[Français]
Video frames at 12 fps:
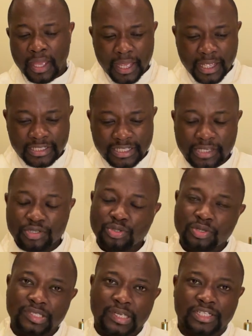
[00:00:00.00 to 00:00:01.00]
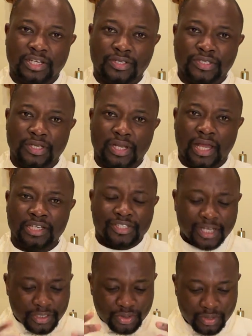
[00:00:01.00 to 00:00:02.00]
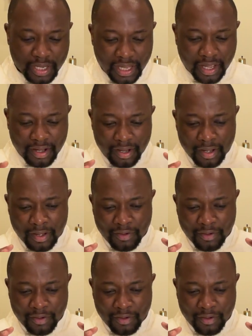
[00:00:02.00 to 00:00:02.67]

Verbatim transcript: Et Jésus, sachant cela, Jésus ayant